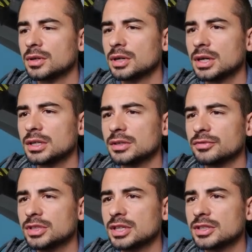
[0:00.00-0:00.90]
Allez,
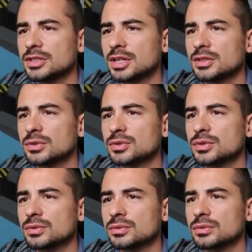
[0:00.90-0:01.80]
vitesse,
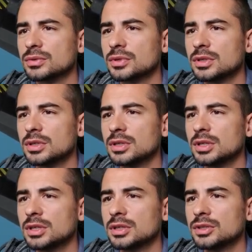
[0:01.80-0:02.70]
attention.
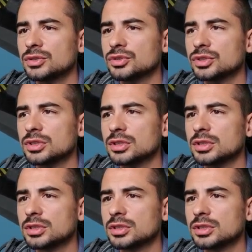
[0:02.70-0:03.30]
Euh,